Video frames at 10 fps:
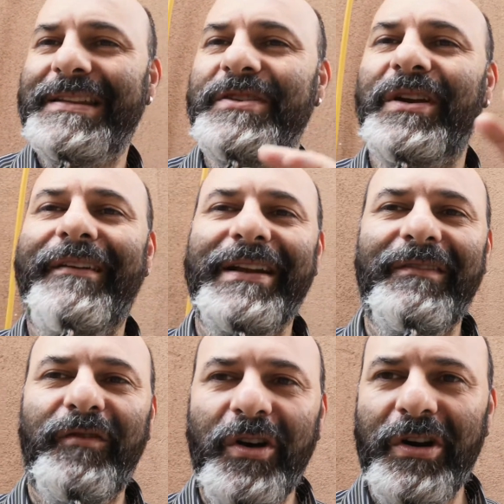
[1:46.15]
el señor
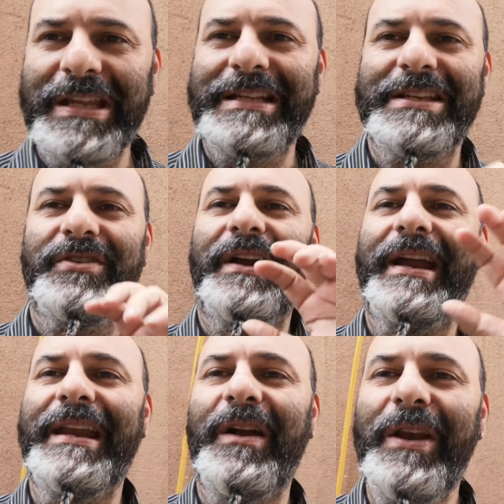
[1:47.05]
Gabriel Boric, la señora
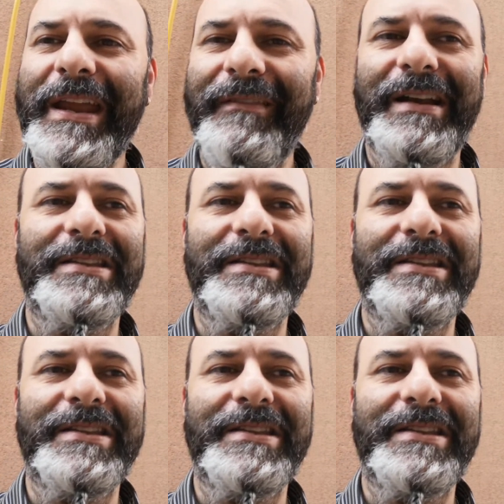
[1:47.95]
Karina Oliva,